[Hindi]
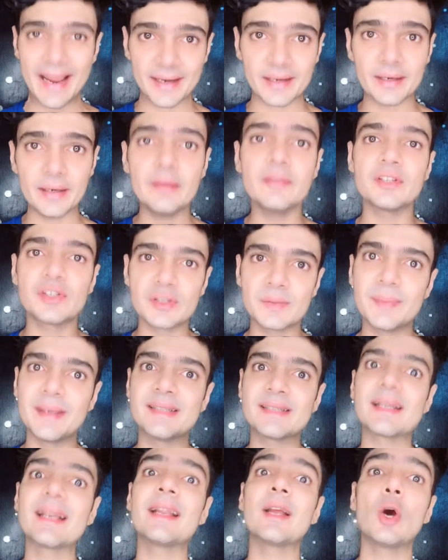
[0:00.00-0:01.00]
एक्ने विच इज़
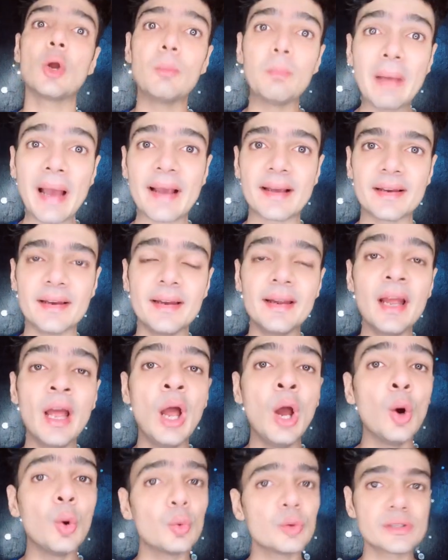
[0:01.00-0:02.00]
बेसिकली कॉल्ड बैकने
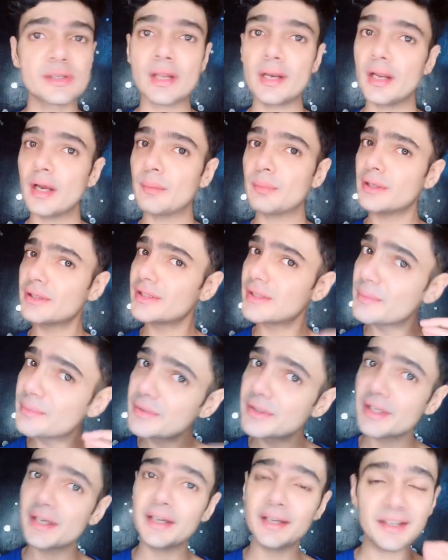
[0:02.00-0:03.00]
उसके लिए आपका
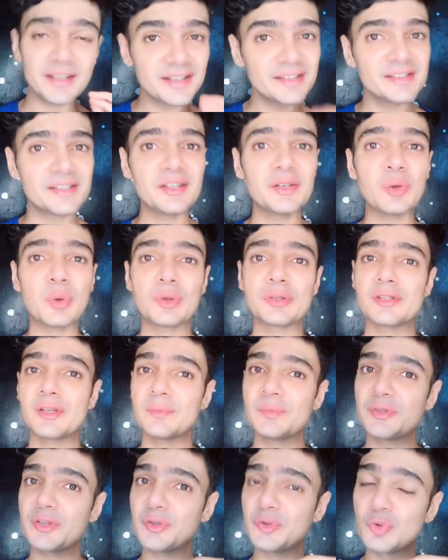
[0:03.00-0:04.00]
सबसे ईजी और
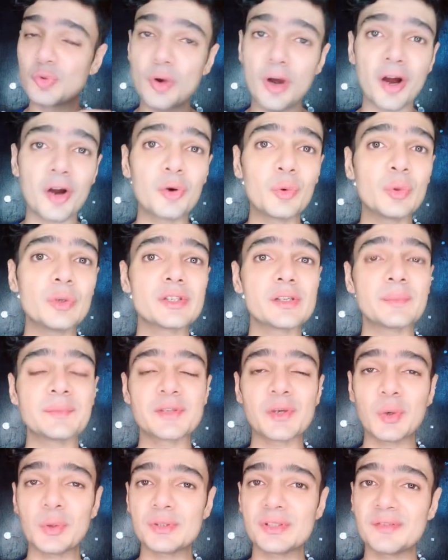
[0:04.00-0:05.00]
सबसे जुगाड़ और
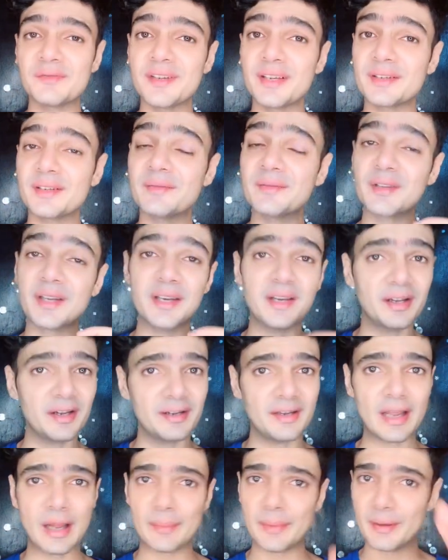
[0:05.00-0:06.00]
सबसे कॉस्ट इफेक्टिव तरीका
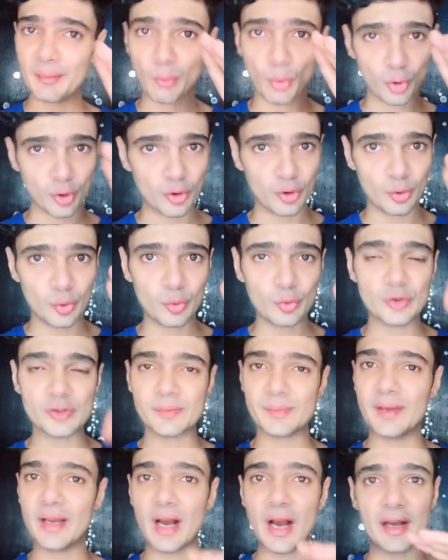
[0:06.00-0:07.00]
ये आप एक बॉटल लो
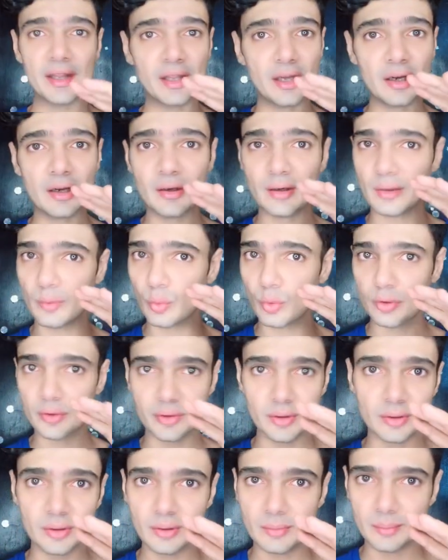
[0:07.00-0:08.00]
उसमें आधा
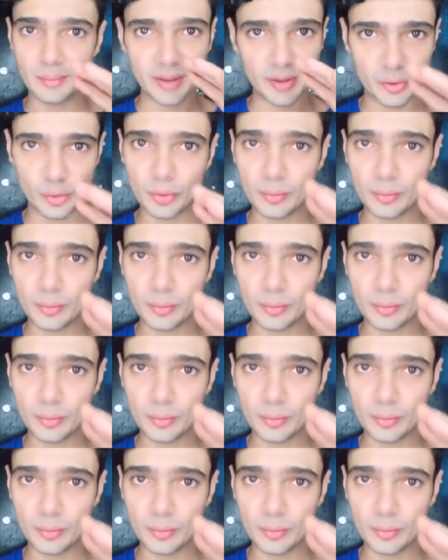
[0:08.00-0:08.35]
वाटर भर